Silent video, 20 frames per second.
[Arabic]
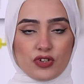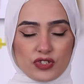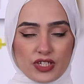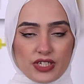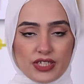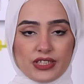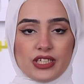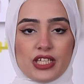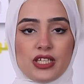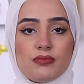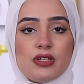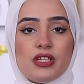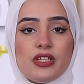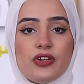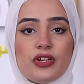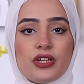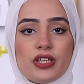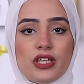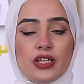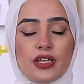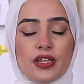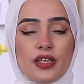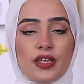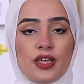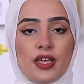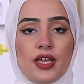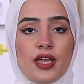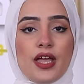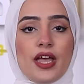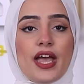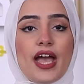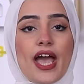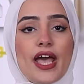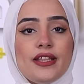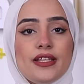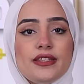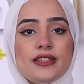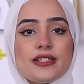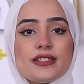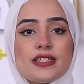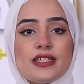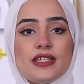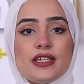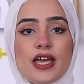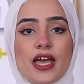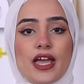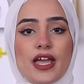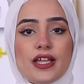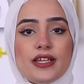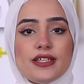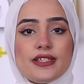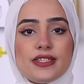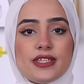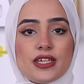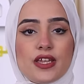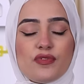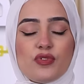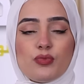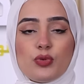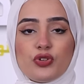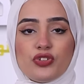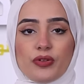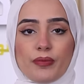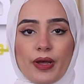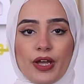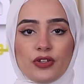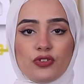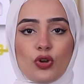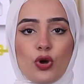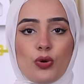2.2 مليار جنيه إعادة تسكين أهالي سيناء في مجتمعات